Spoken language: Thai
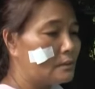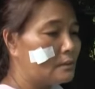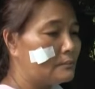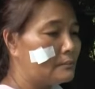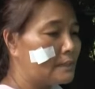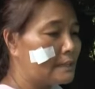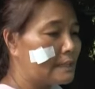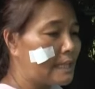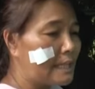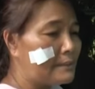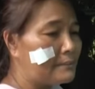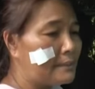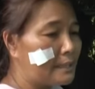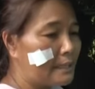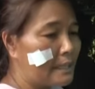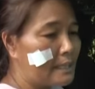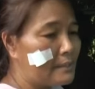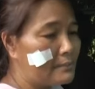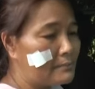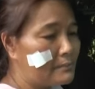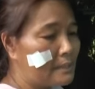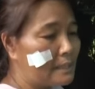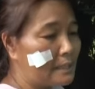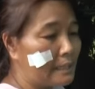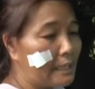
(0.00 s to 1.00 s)
มาทำอะไร
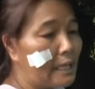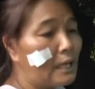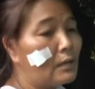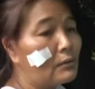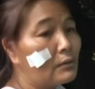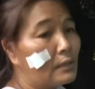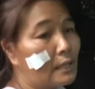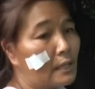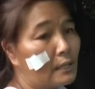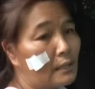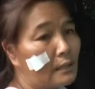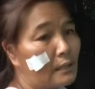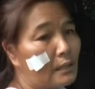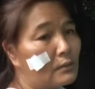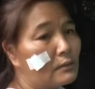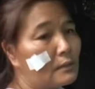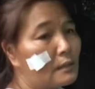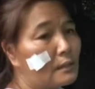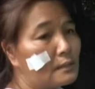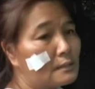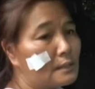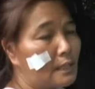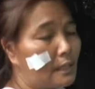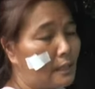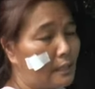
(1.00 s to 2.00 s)
เหมือนเขาเนี่ยเขาก็
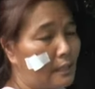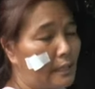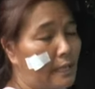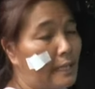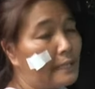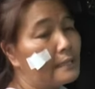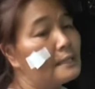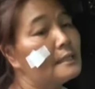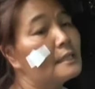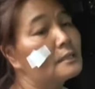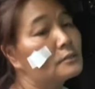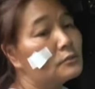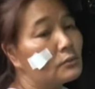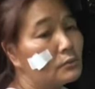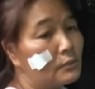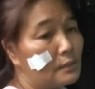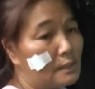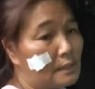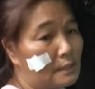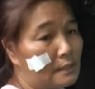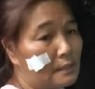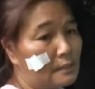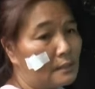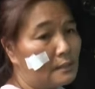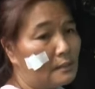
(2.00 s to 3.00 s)
จะหาเรื่องทุกคน
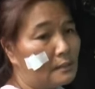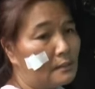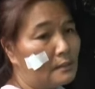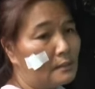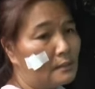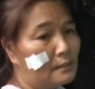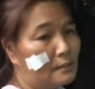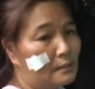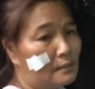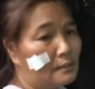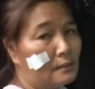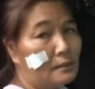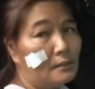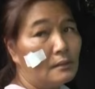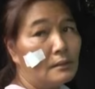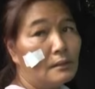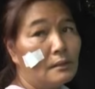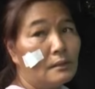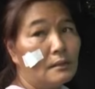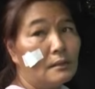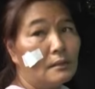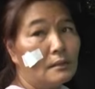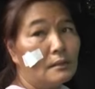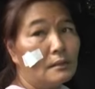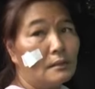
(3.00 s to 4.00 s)
เลยบอกเขามาแย่
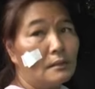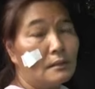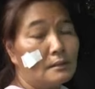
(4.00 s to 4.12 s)
งผู้โดยสา